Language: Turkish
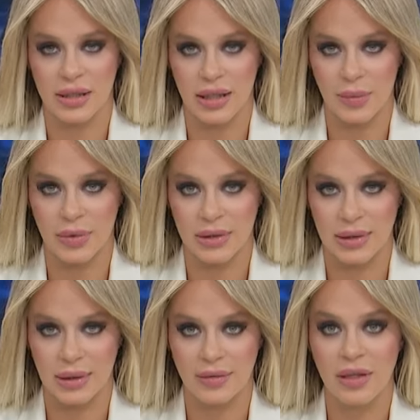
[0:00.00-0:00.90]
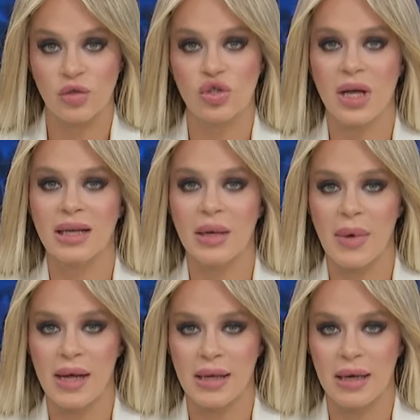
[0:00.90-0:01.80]
yapıldı ve
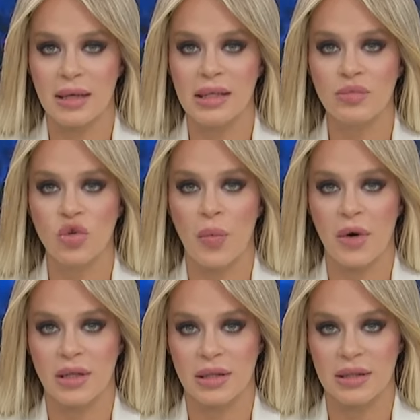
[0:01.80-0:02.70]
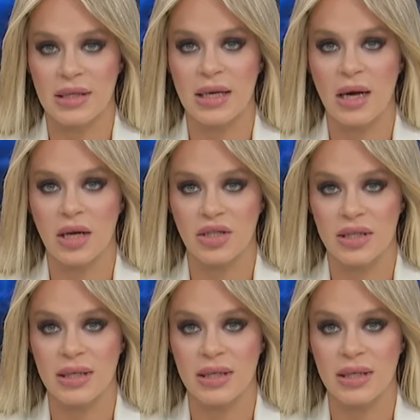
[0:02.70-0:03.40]
düzenleme ile kripto paraların ihracı,